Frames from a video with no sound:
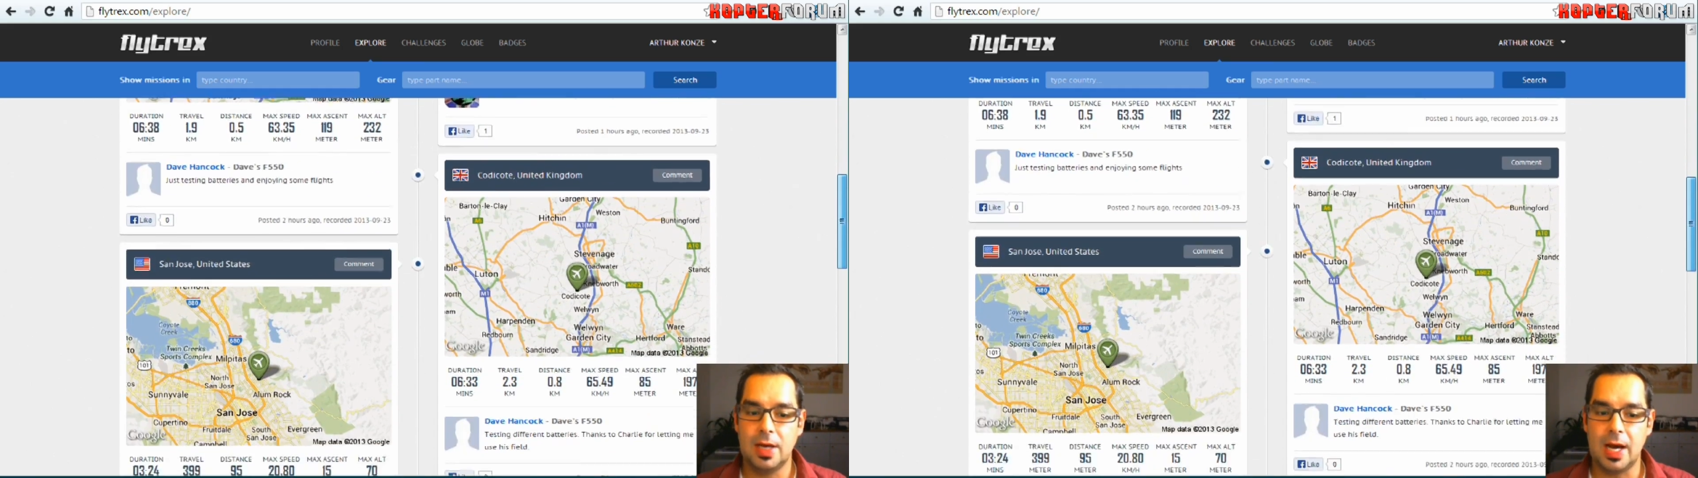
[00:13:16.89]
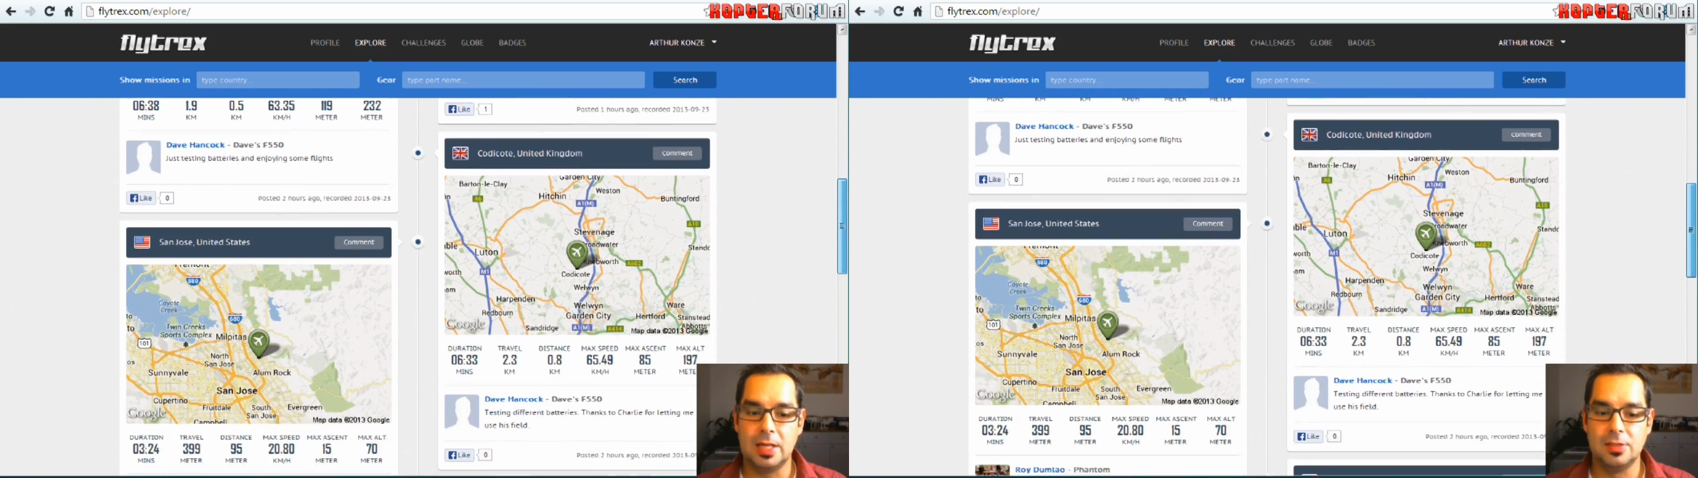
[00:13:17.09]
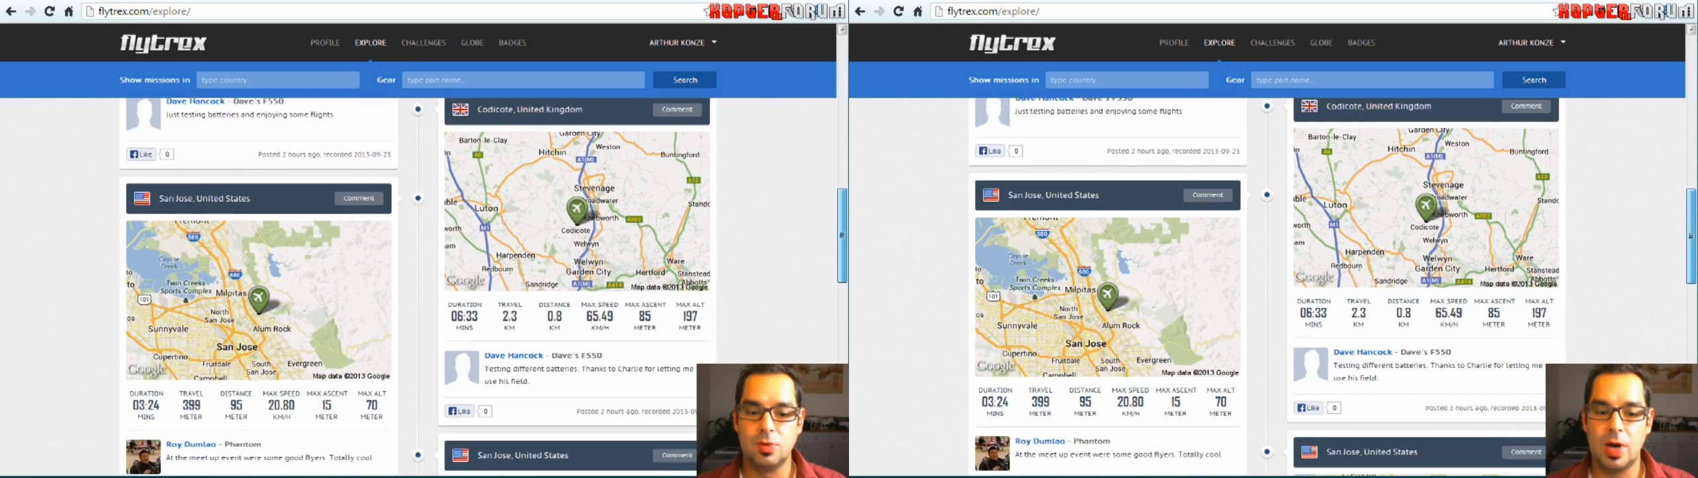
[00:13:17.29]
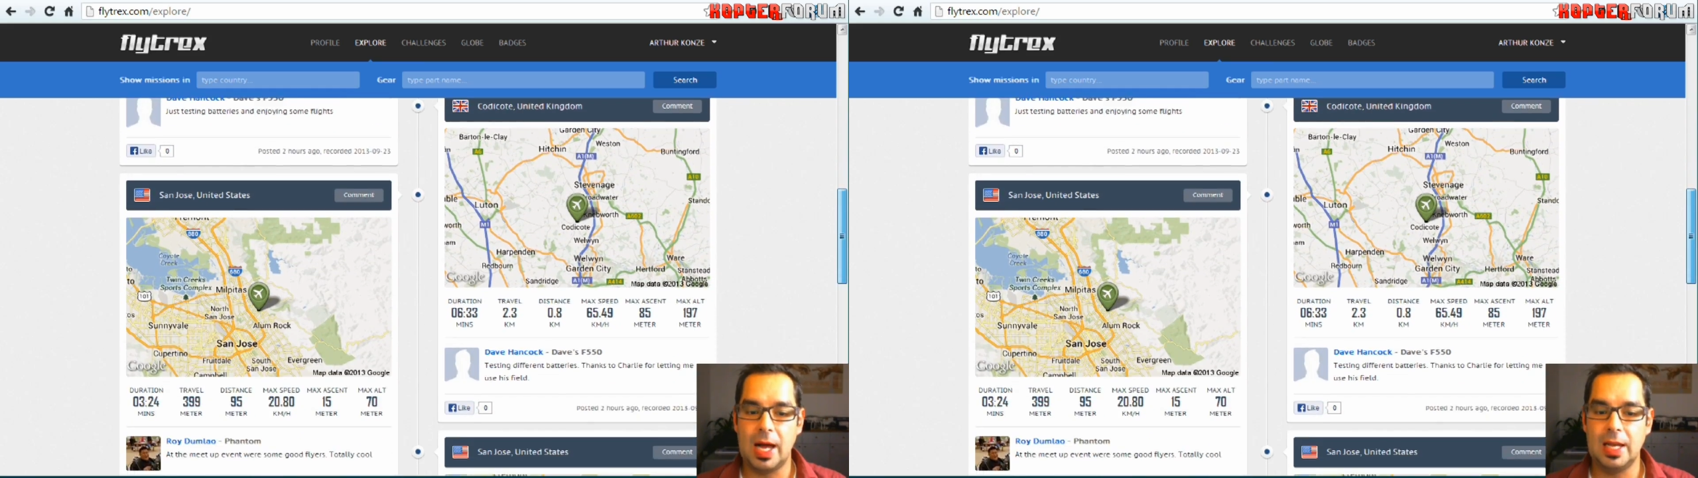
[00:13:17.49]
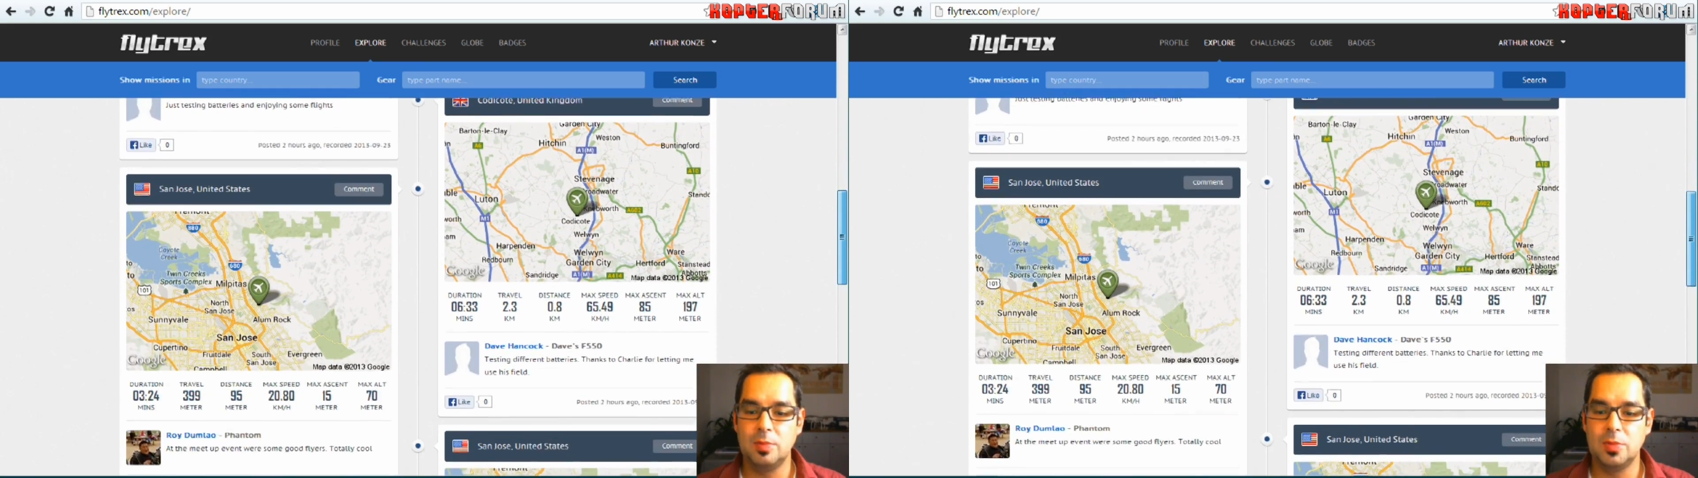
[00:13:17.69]
Also
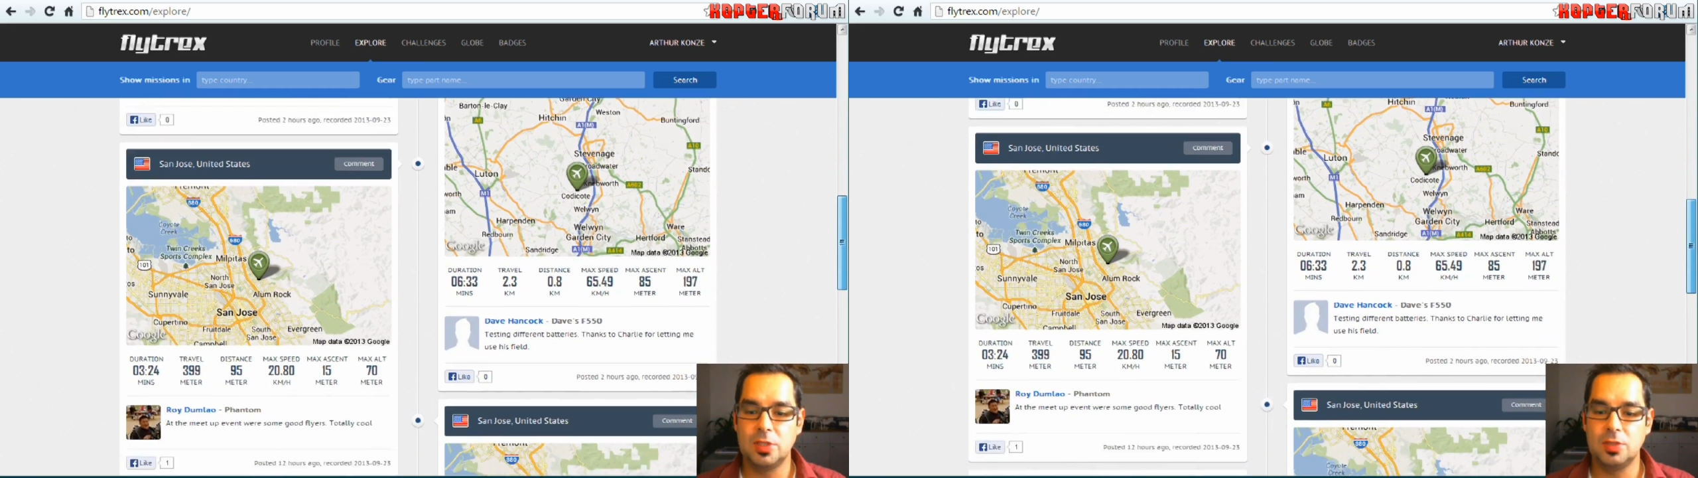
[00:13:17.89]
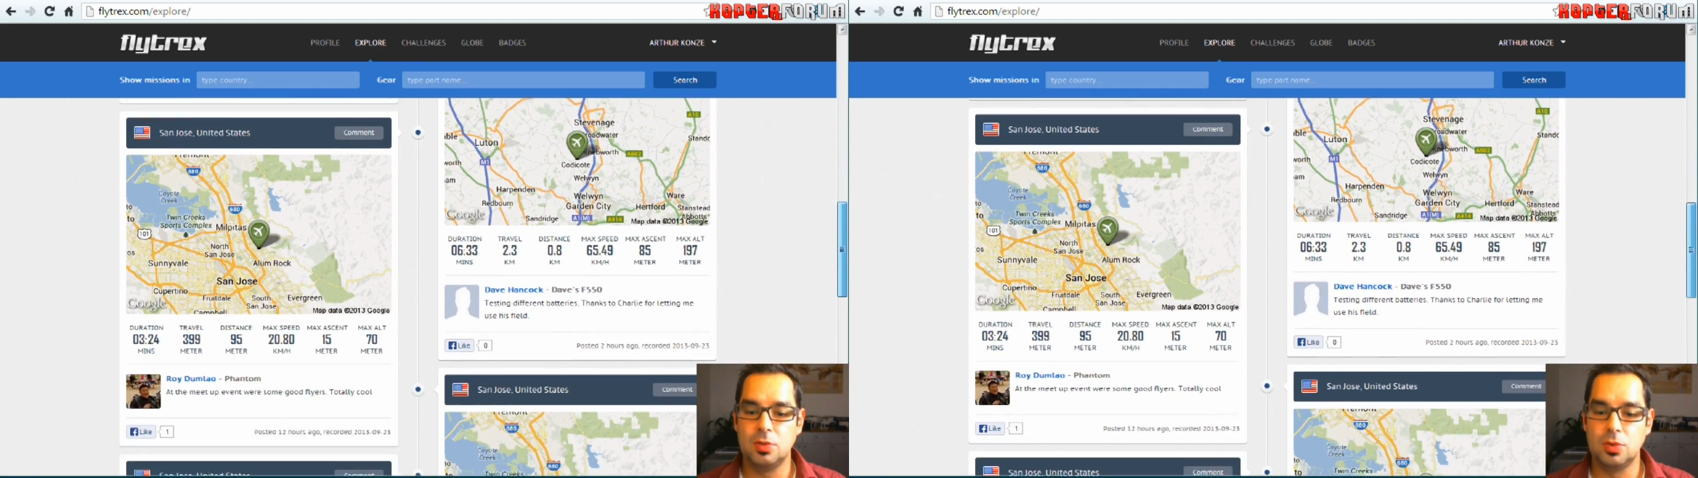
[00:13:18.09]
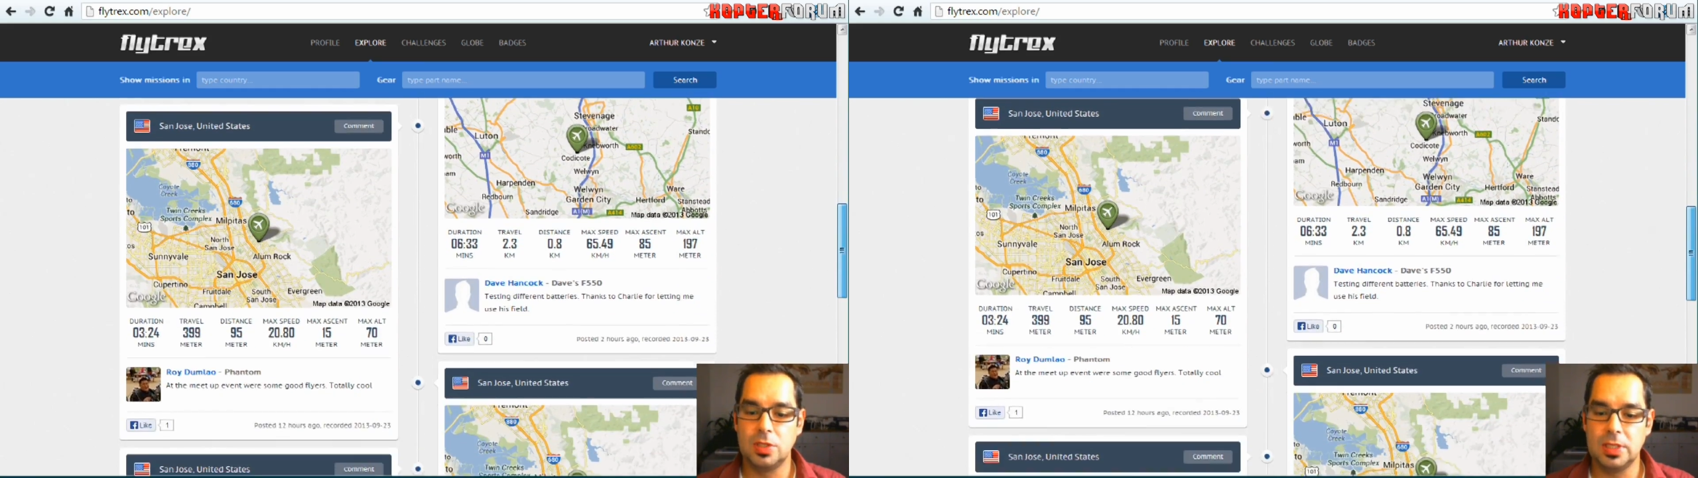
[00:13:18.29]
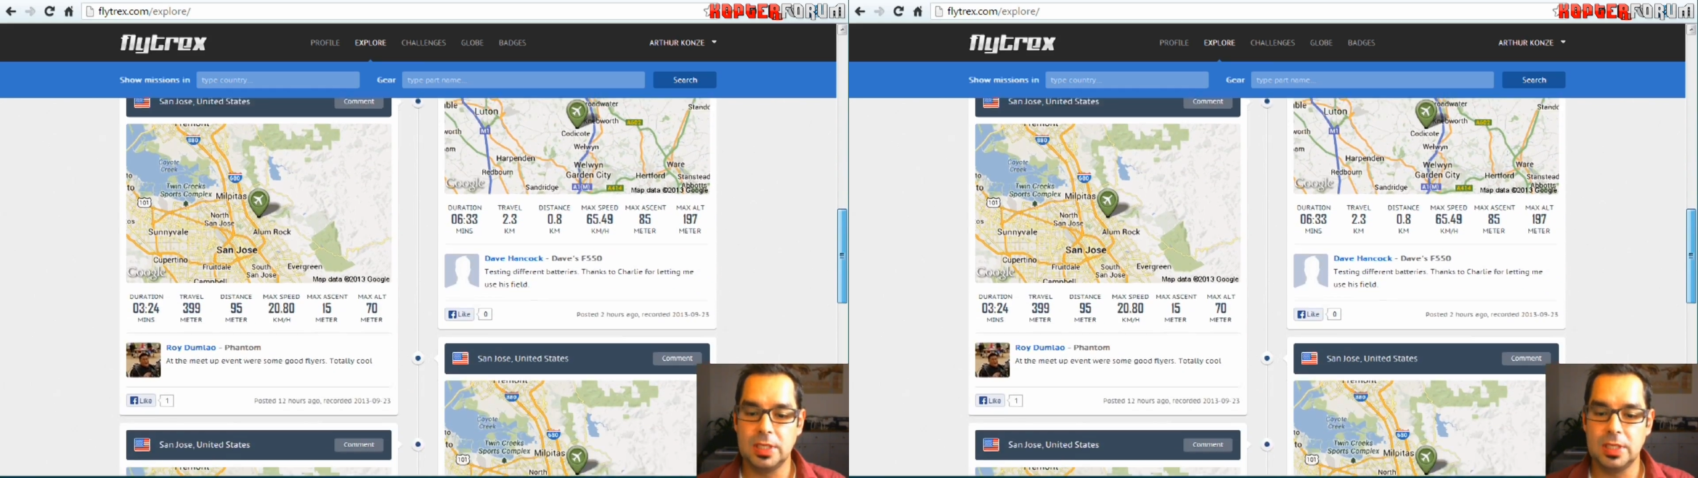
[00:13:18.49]
alle Missionen,